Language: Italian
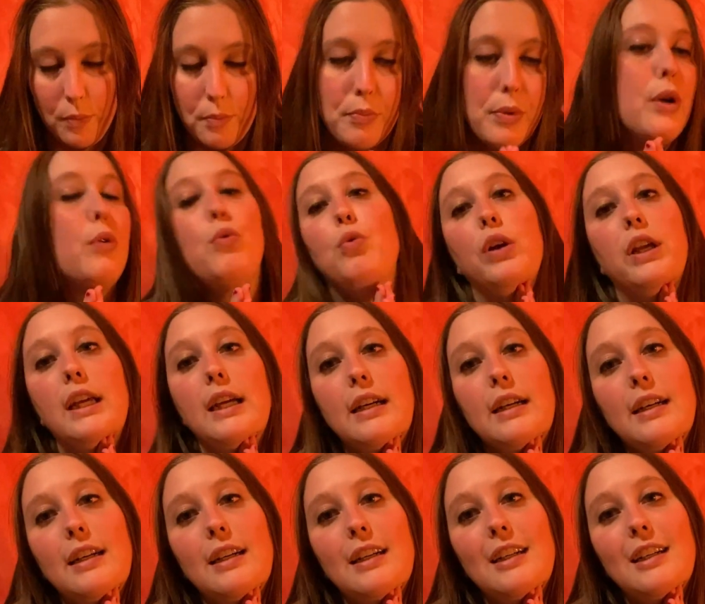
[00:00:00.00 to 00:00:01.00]
Per cui
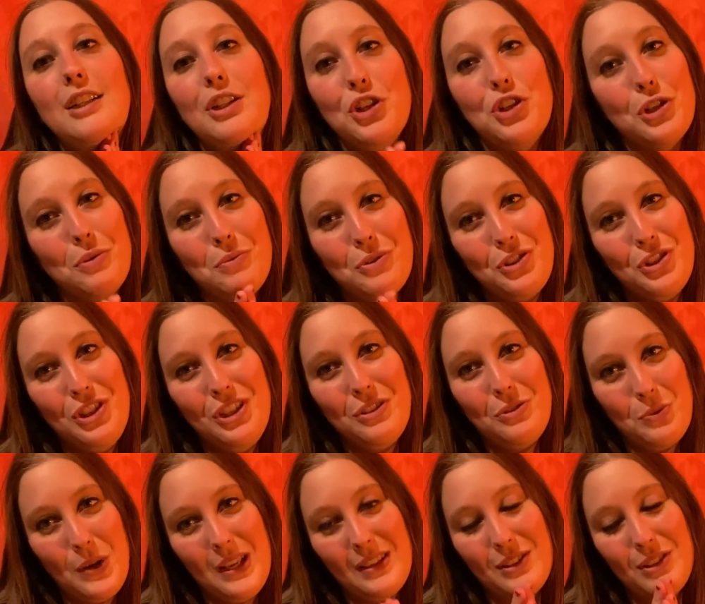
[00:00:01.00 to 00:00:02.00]
diciamoci
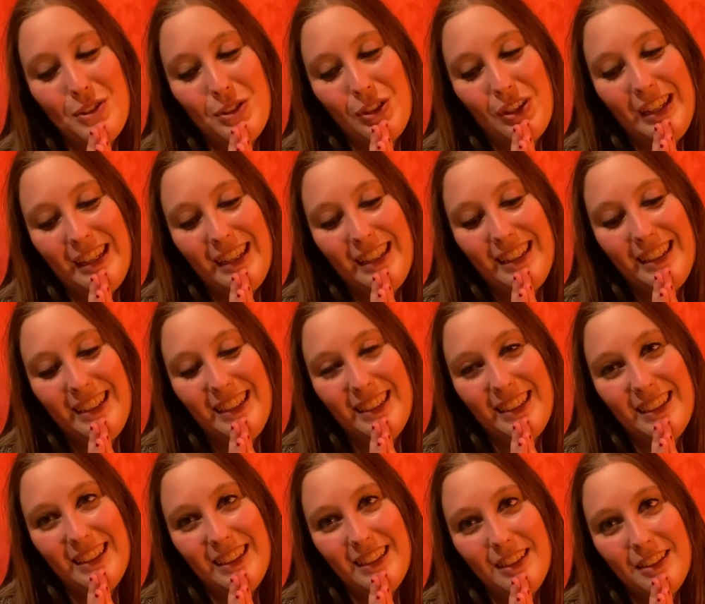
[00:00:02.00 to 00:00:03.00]
questo, che
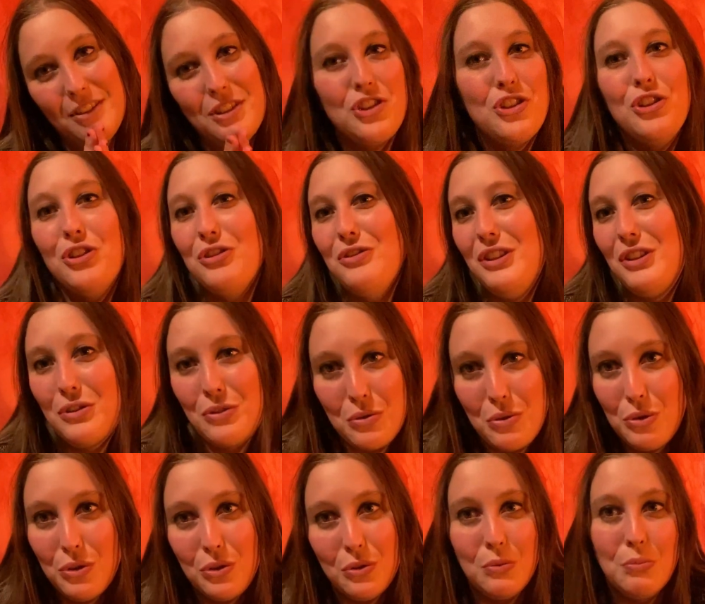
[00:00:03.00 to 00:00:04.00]
eh, facendo video su
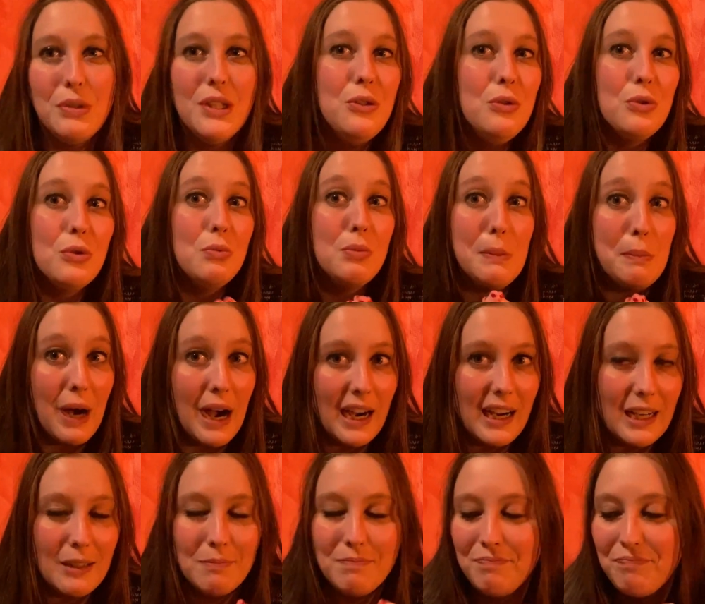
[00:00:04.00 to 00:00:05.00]
YouTube, YouTube
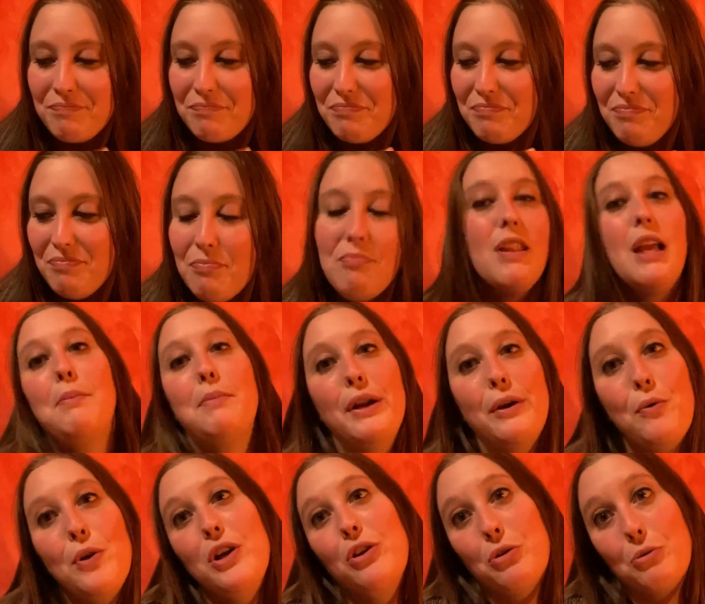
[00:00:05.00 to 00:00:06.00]
paga. Per
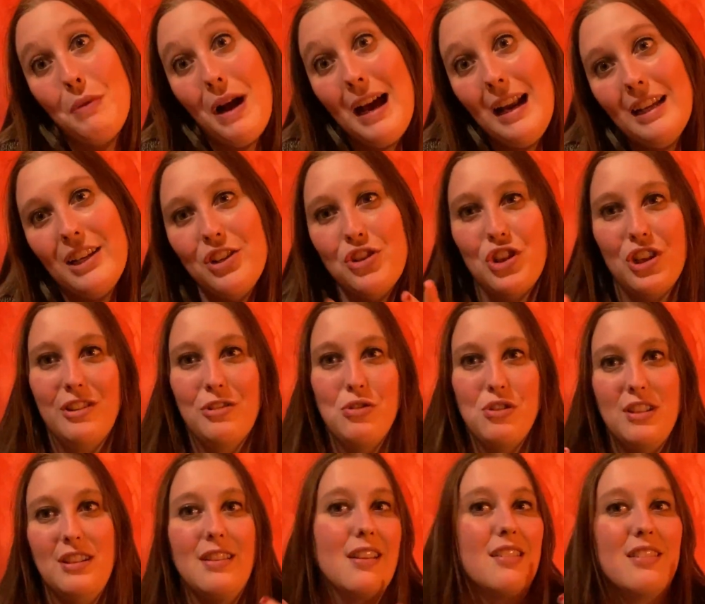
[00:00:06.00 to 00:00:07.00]
cui è normale che c'è
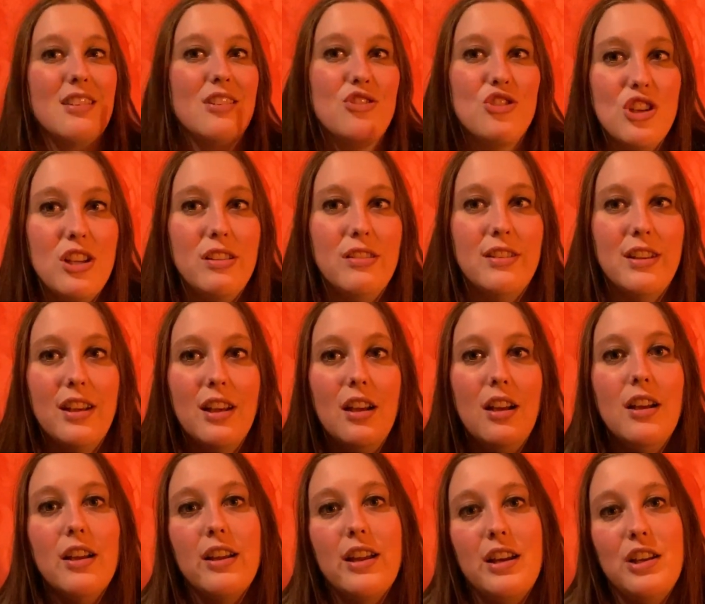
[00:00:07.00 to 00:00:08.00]
così tanta gente
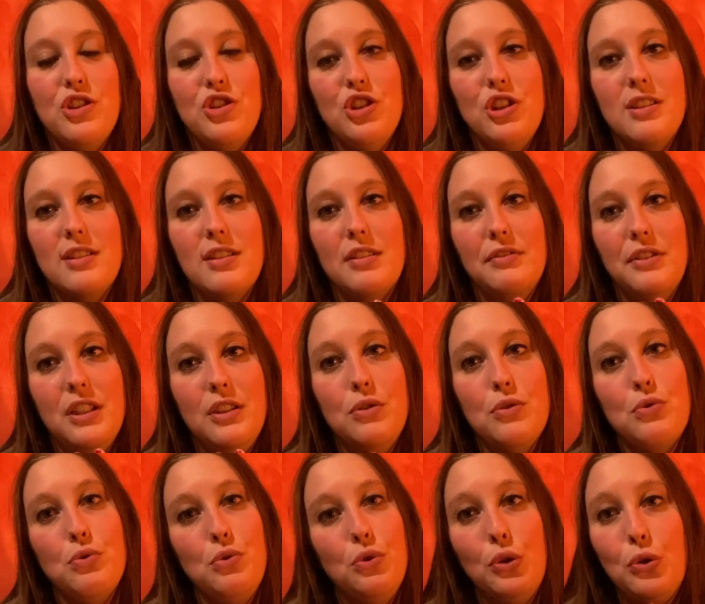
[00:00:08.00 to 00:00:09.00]
che registra video
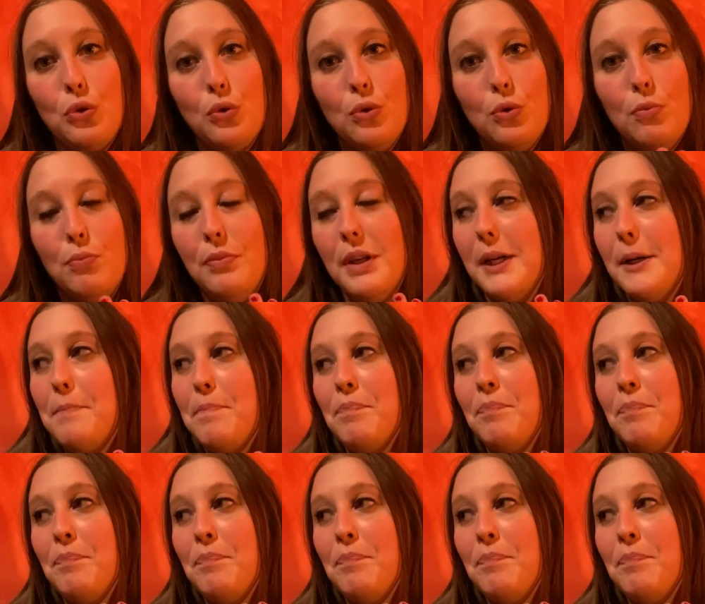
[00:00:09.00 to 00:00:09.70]
su YouTube,